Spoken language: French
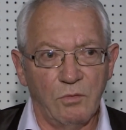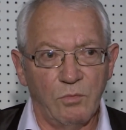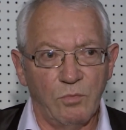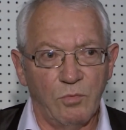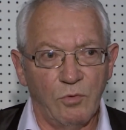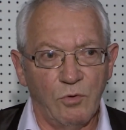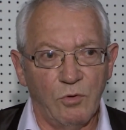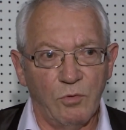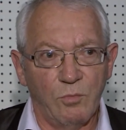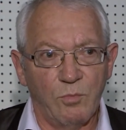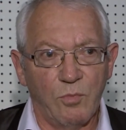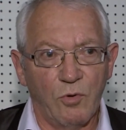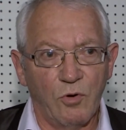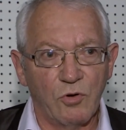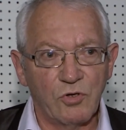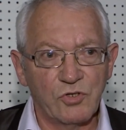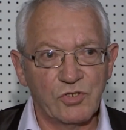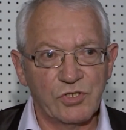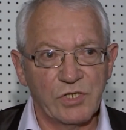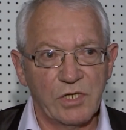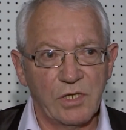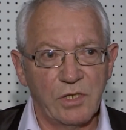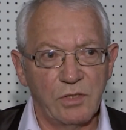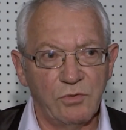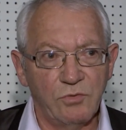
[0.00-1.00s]
le,
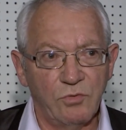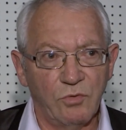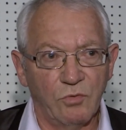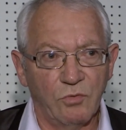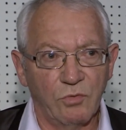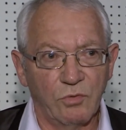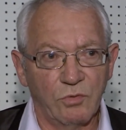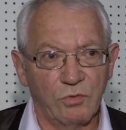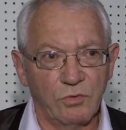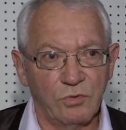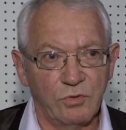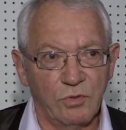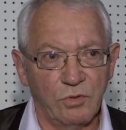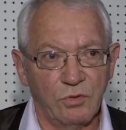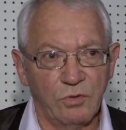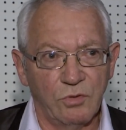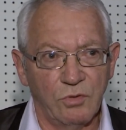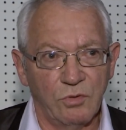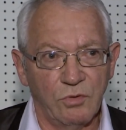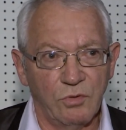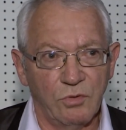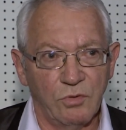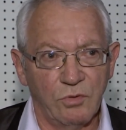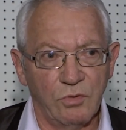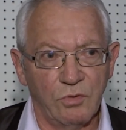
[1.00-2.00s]
projet donc
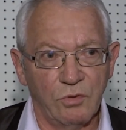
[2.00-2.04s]
de,